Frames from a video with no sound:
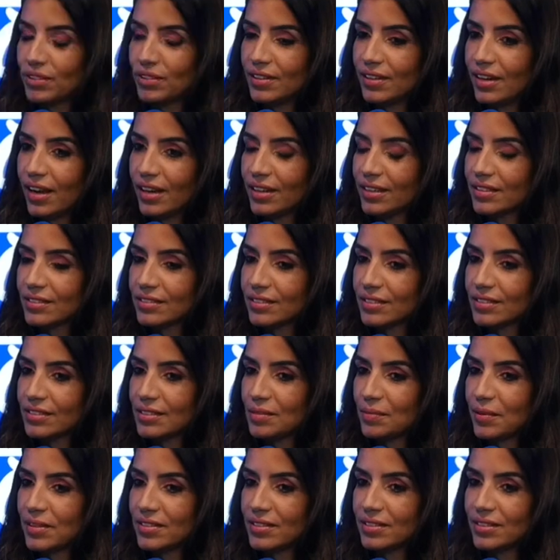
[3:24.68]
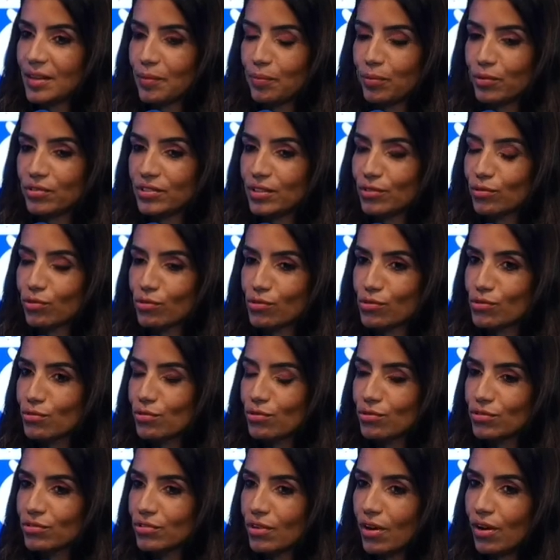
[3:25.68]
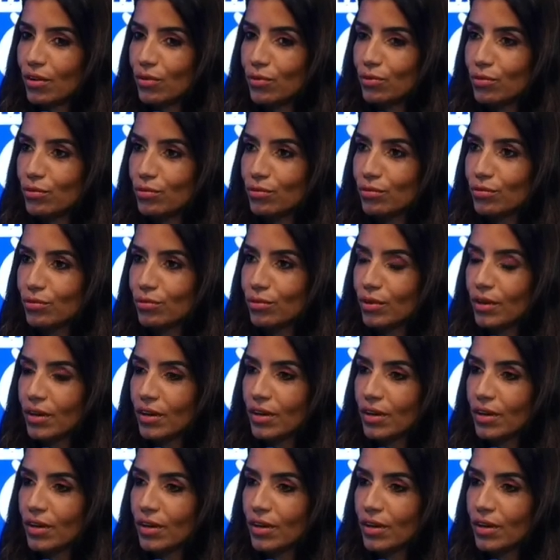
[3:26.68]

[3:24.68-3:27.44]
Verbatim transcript: là, qu'est-ce qui s'est passé T'as posé ton genou au sol ou... Non.